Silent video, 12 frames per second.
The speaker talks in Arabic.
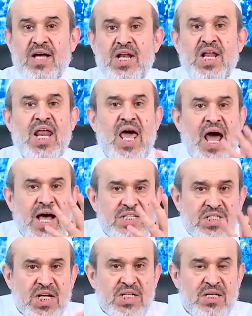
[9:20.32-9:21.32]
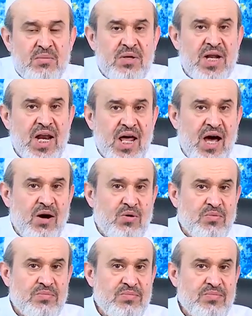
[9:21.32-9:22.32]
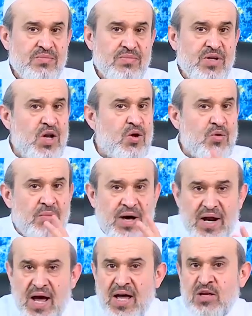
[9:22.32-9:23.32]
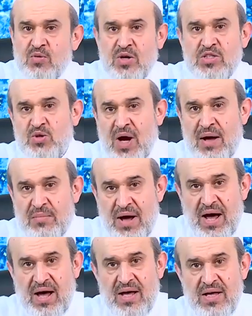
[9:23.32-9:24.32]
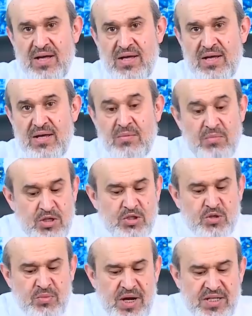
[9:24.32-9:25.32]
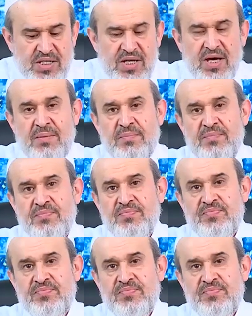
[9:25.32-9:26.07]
للخاصة من القوم للأمراء والزعماء من جملتهم